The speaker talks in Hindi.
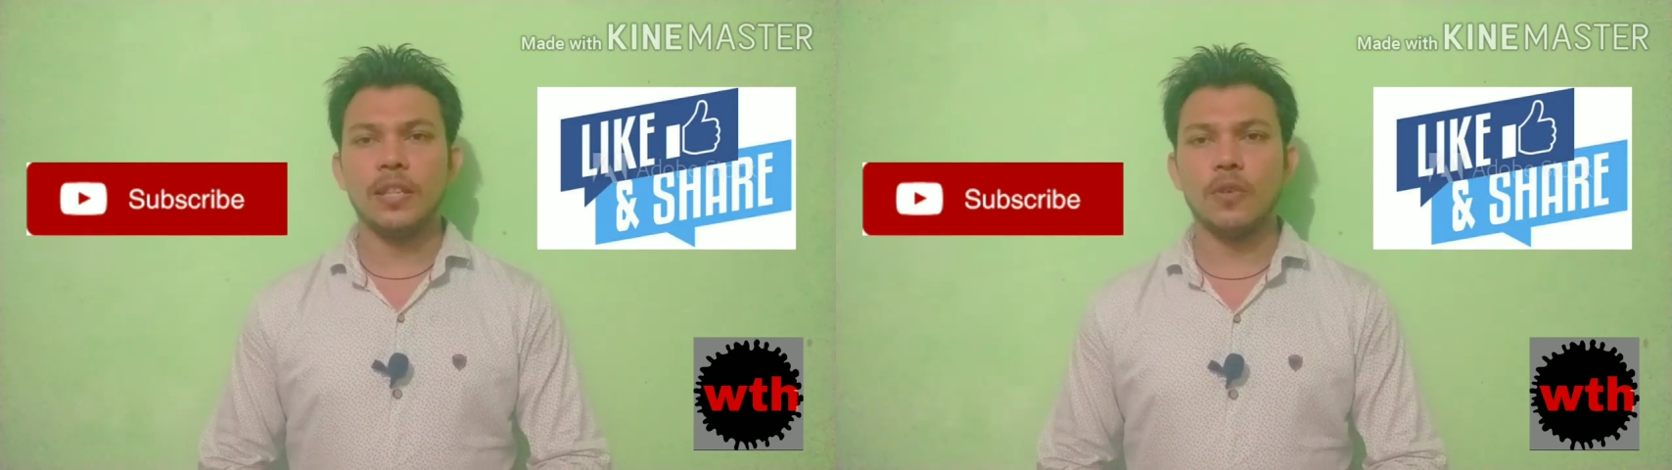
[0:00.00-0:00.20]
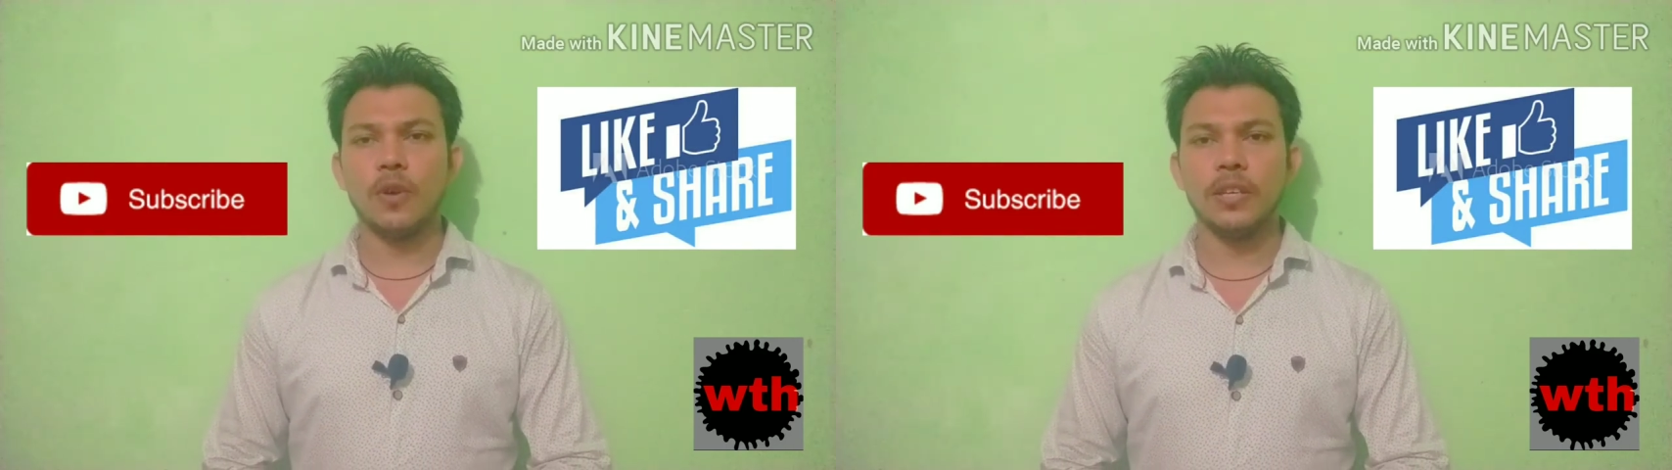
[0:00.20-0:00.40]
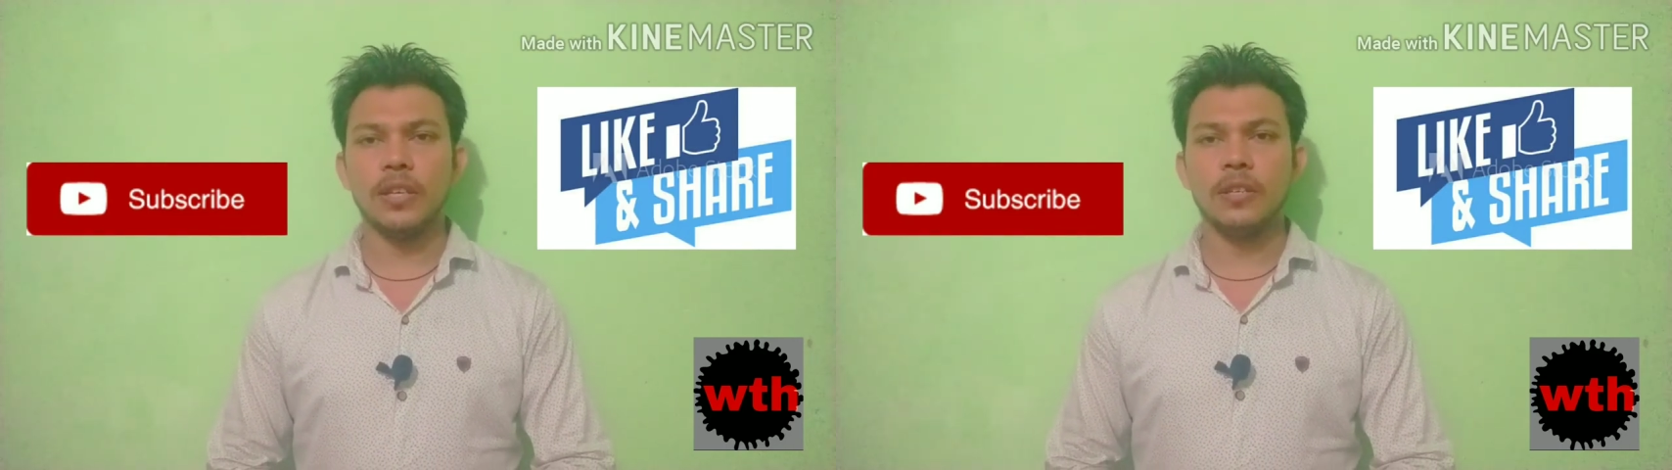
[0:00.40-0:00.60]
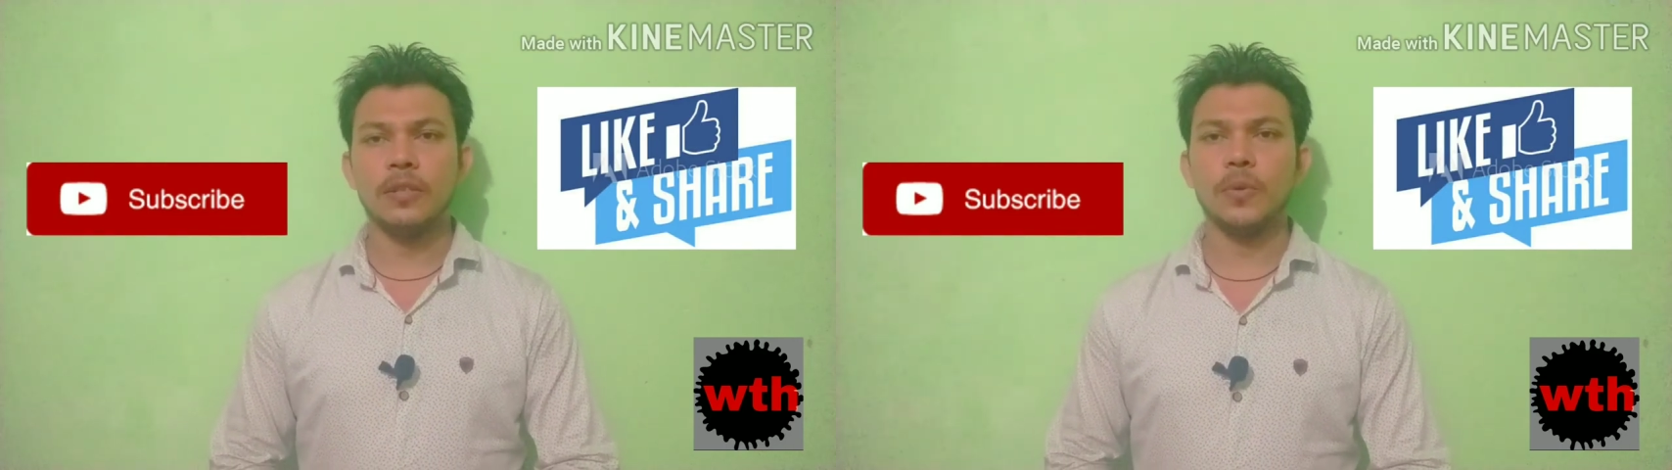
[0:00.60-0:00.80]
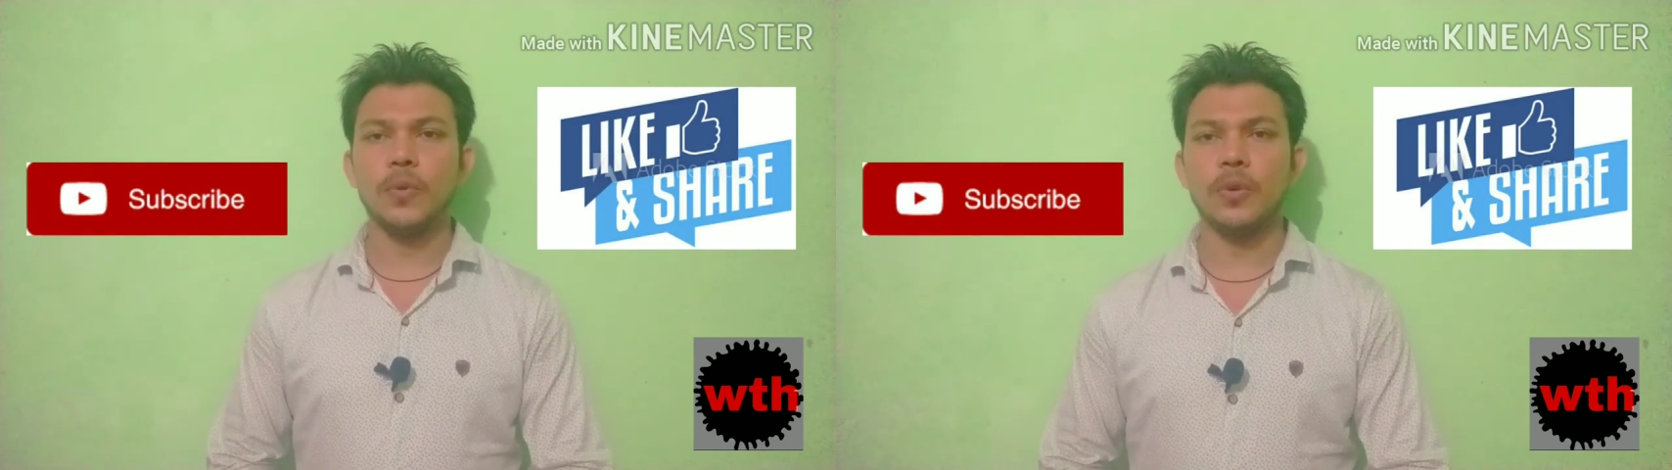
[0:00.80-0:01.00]
तो आइए
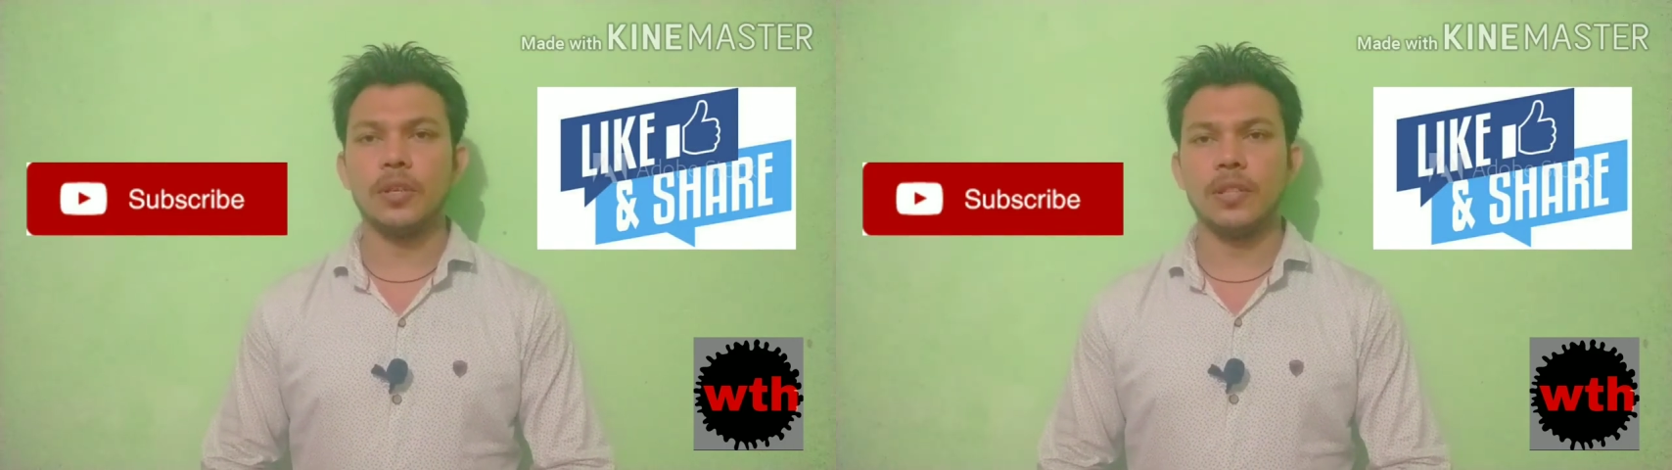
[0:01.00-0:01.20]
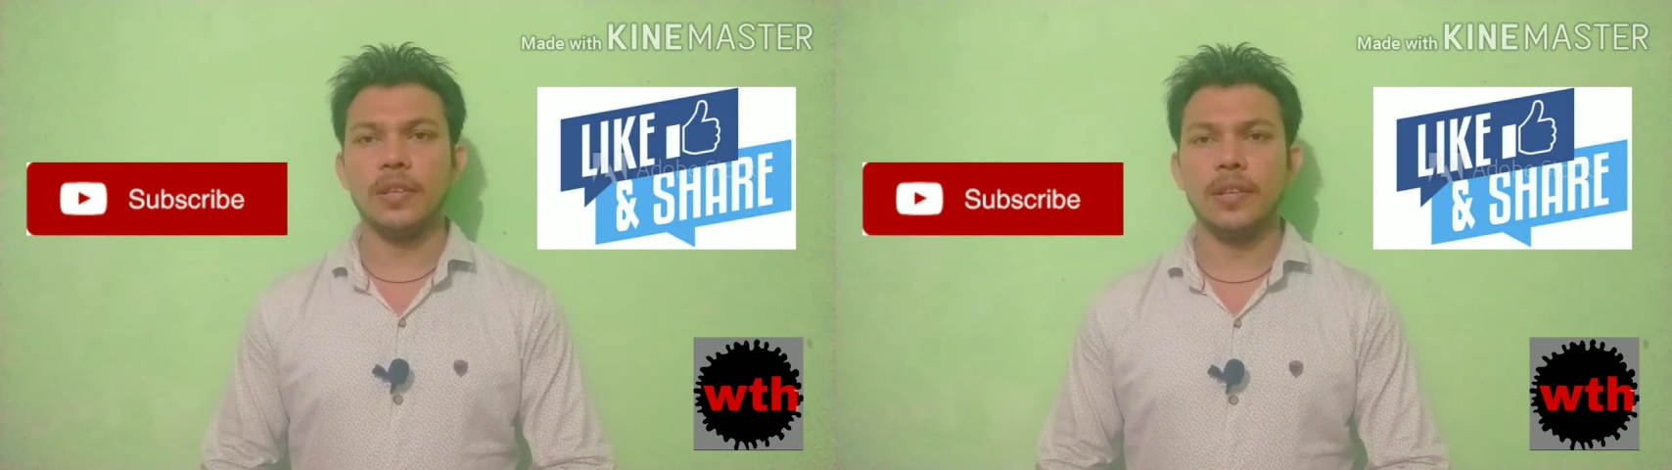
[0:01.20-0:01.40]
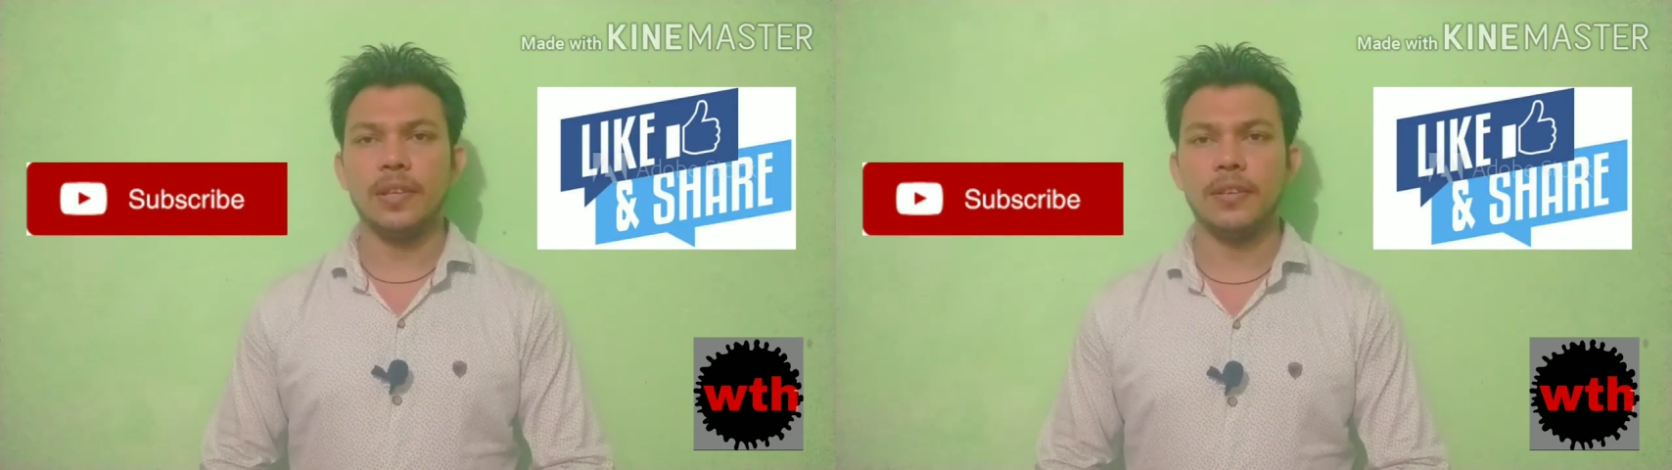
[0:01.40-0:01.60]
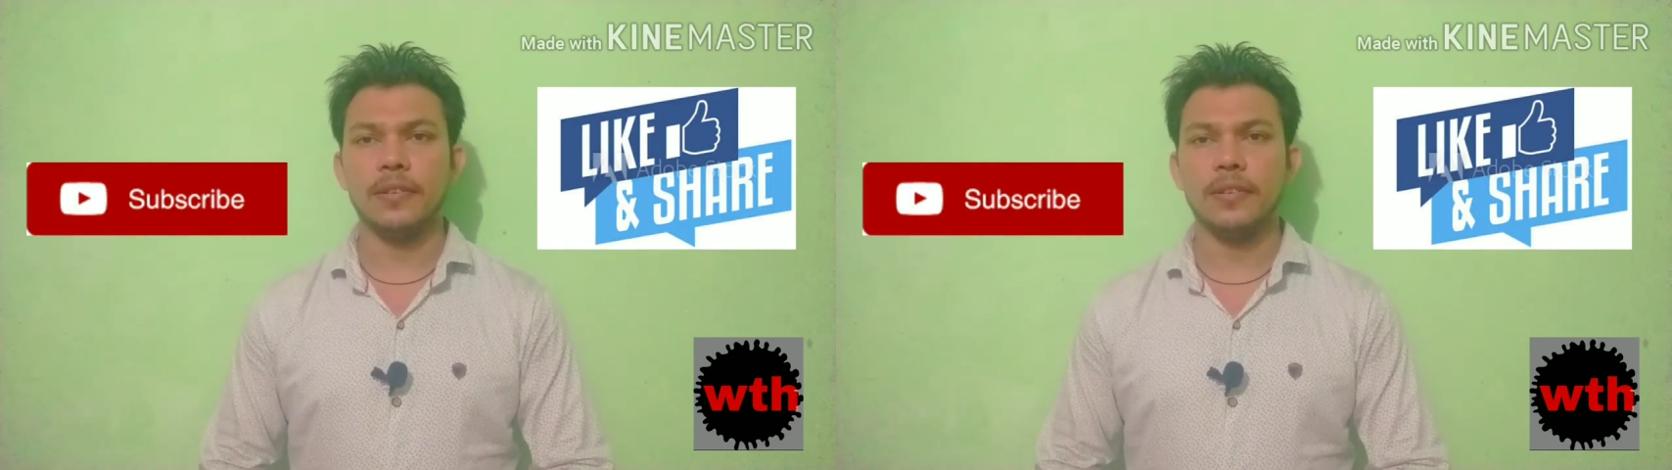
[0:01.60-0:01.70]
शुरू करते हैं